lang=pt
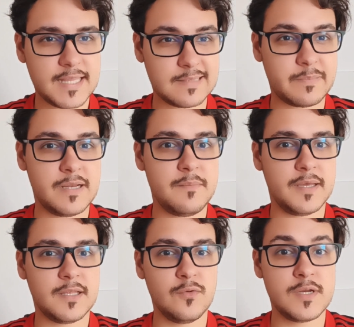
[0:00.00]
para
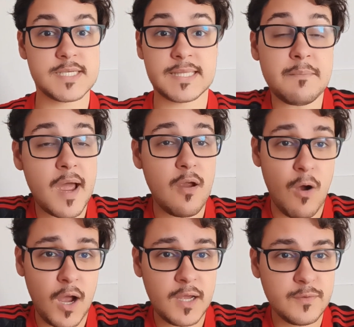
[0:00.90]
Libertadores até
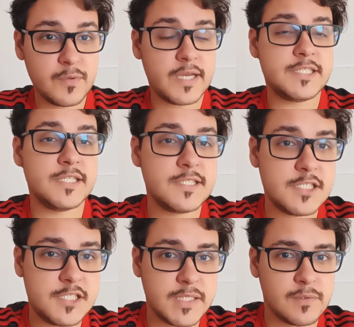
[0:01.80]
maior do que a chance de
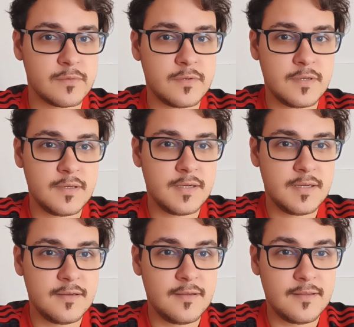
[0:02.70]
título.
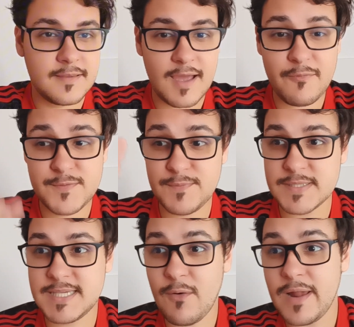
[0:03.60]
Tá? Se
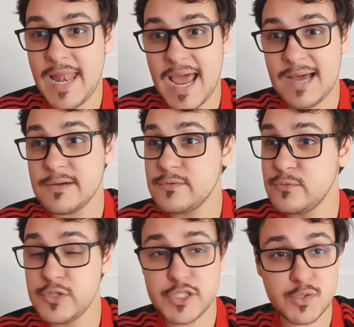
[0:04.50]
você olhar o
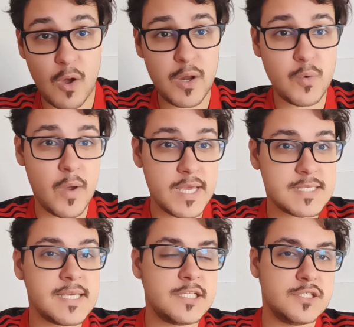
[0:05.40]
histórico
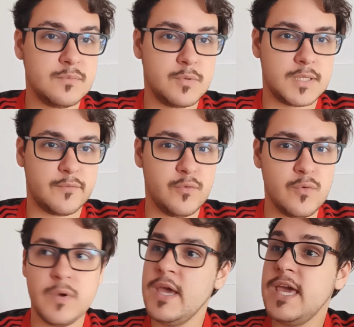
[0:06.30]
recente do Botafogo,
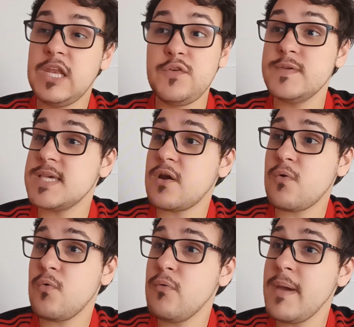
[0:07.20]
eles fizeram
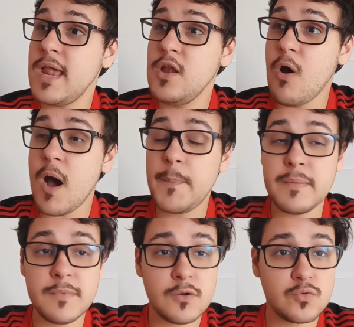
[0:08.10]
o melhor
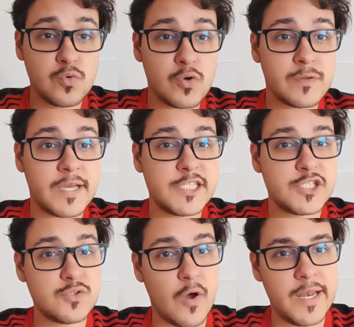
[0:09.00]
primeiro turno da
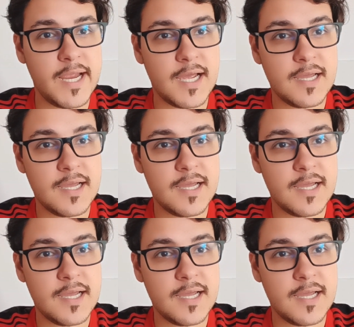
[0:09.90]
história